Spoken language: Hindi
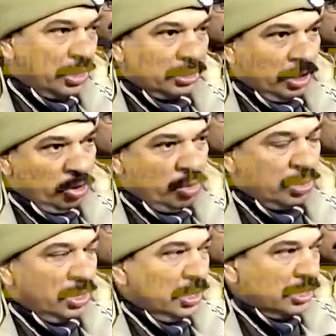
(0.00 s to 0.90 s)
हो या थल हो
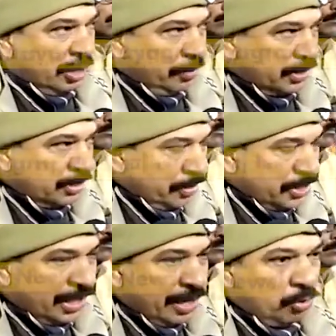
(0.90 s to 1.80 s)
सम
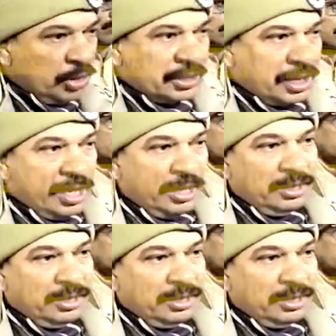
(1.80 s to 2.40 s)
सभी जगह पुलिस का